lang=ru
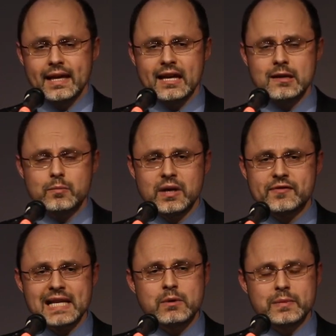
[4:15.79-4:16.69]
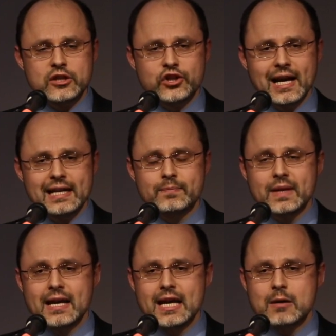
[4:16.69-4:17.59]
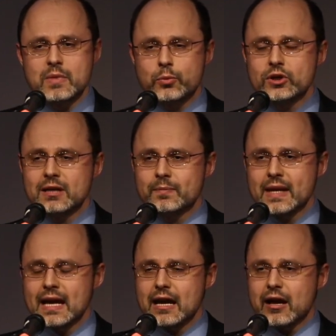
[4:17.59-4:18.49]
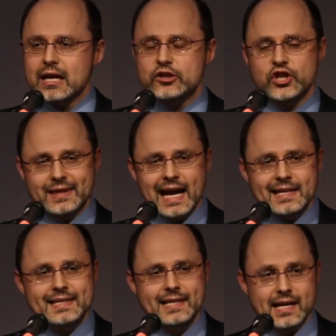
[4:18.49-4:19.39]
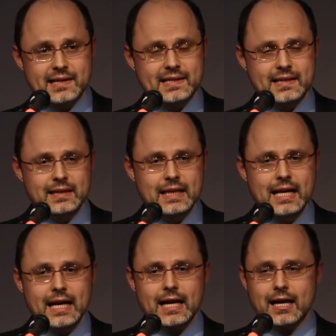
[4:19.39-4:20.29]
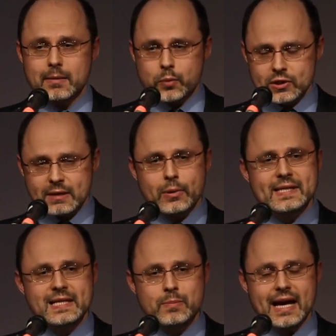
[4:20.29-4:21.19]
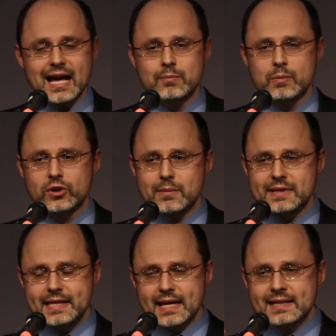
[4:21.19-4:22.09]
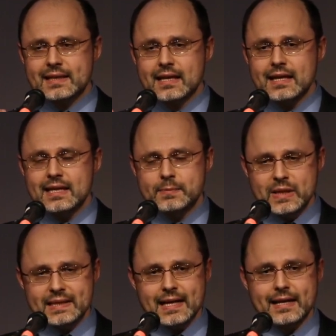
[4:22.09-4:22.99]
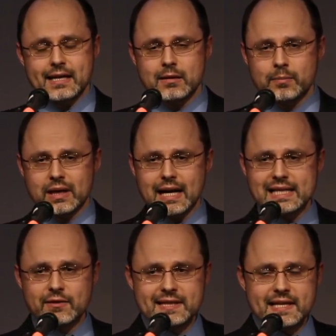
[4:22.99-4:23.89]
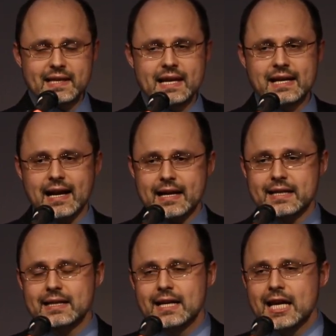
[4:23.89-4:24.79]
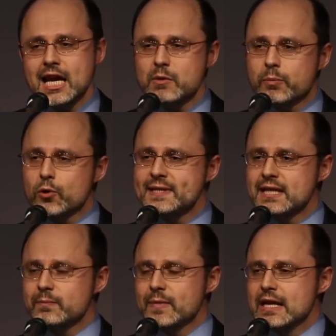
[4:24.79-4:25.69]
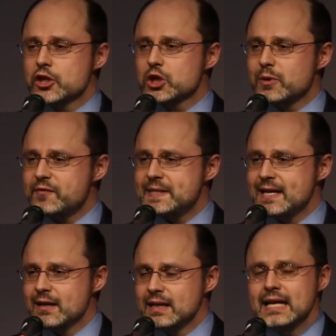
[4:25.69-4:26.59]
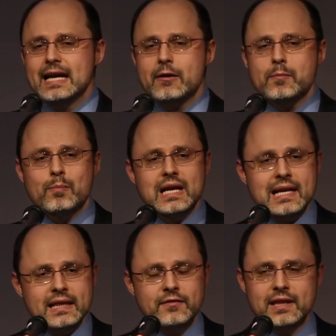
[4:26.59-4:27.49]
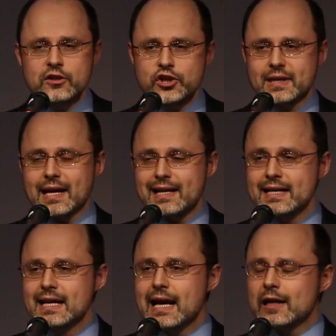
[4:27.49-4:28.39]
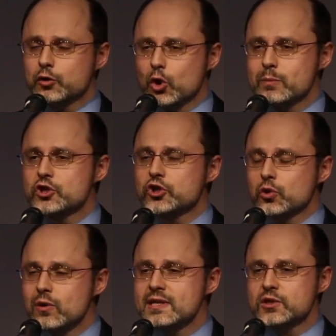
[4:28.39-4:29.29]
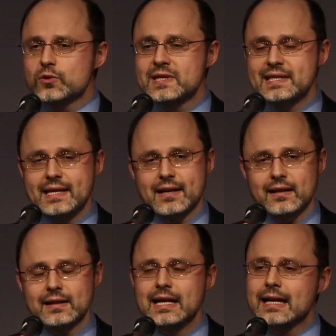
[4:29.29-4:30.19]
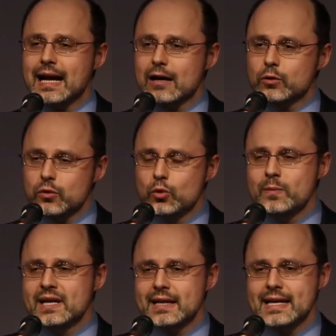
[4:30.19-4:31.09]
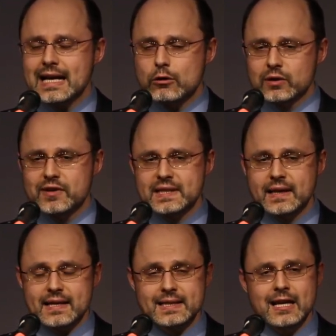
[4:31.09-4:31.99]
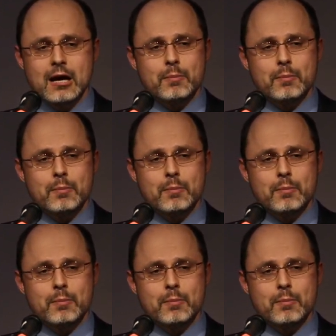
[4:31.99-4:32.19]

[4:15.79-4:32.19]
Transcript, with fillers: И мы в самом начале, мы будем читать текст э, просто про себя. Мы будем текст из Писания показывать здесь на экране. И мы просим, чтобы все молитвенно читали о том, что Иисус сделал, как Он умер и как Он воскрес.